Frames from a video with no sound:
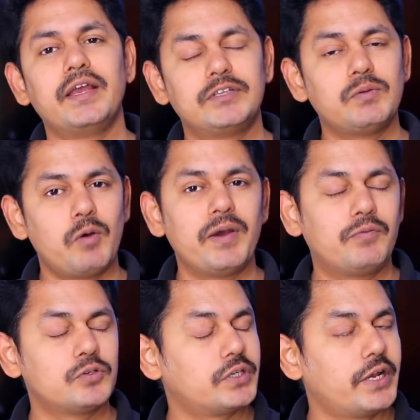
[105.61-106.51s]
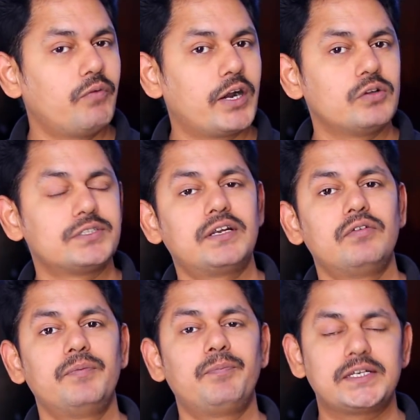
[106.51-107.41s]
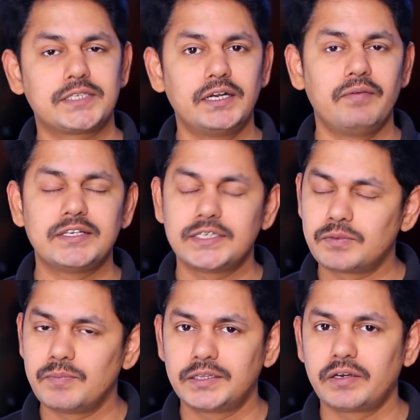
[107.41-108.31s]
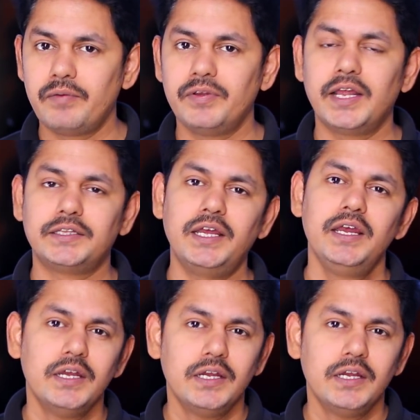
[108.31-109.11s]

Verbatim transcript: ఏవైతే మొబైల్ ఫోన్స్ ఉన్నాయో వాటిలో వచ్చేసరికి పిక్సల్ డివైసెస్కి మాత్రమే వీళ్ళైతే